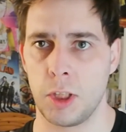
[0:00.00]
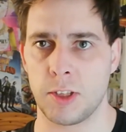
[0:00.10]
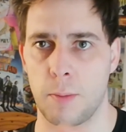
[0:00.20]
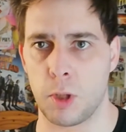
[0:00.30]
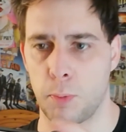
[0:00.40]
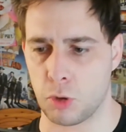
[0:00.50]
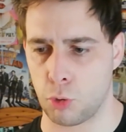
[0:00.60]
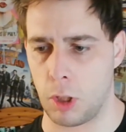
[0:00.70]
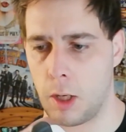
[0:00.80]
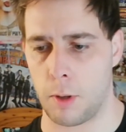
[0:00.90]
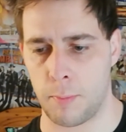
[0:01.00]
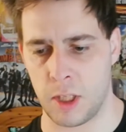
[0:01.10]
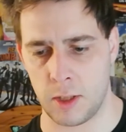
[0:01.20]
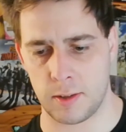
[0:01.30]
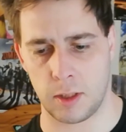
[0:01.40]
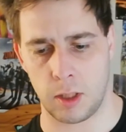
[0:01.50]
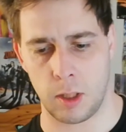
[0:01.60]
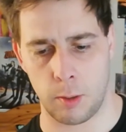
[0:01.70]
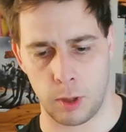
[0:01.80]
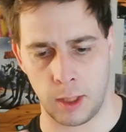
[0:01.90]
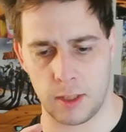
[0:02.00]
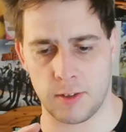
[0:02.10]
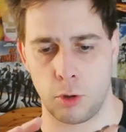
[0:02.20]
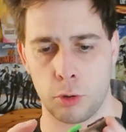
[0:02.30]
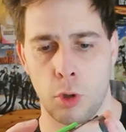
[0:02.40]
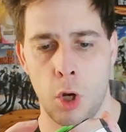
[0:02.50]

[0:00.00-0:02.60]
C'est peut-être parce que la, manette euh, est, récente.